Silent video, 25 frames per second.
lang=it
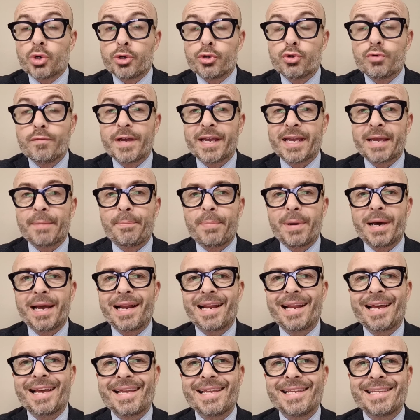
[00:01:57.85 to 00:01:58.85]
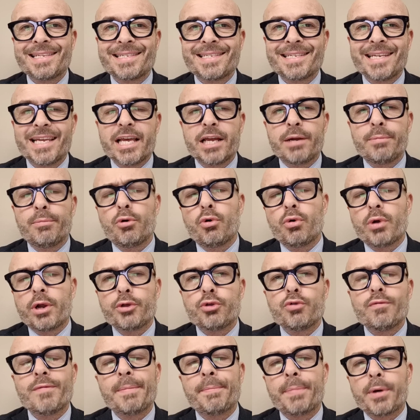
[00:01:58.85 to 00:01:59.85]
Una Juve che parla il serbo, una
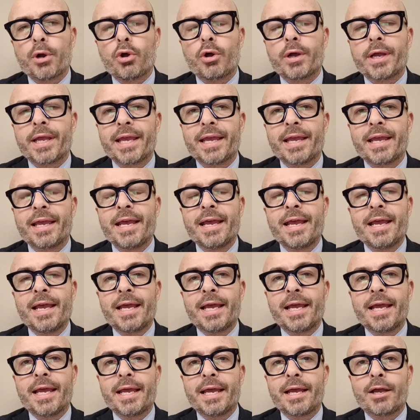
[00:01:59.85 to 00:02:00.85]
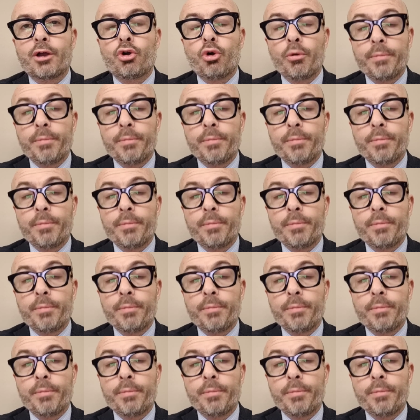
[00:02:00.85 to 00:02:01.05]
Juve però che eh,